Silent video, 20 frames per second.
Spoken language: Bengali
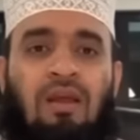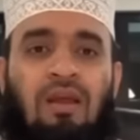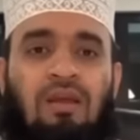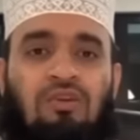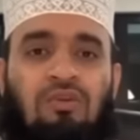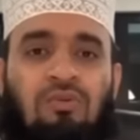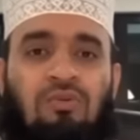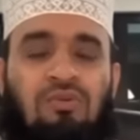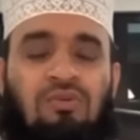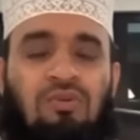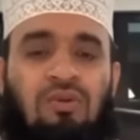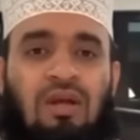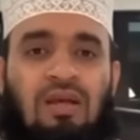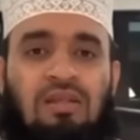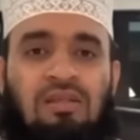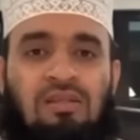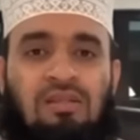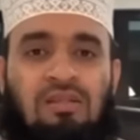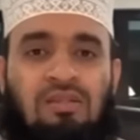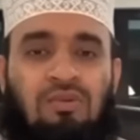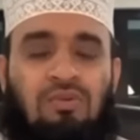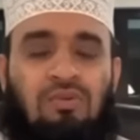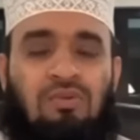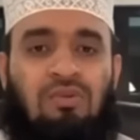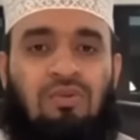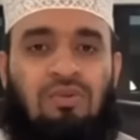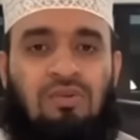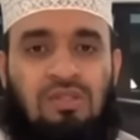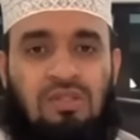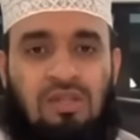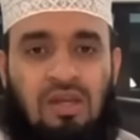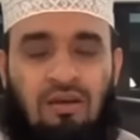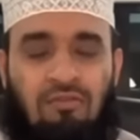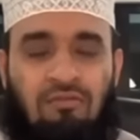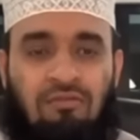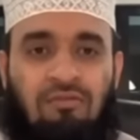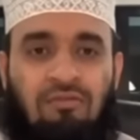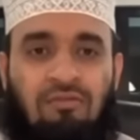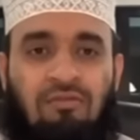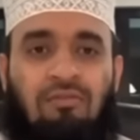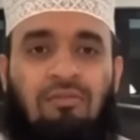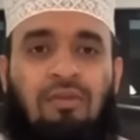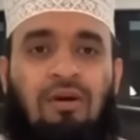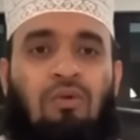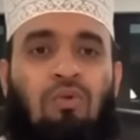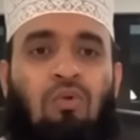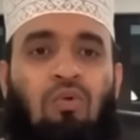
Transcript: এই সমস্ত কাজে যে সমস্ত স্টাফ বা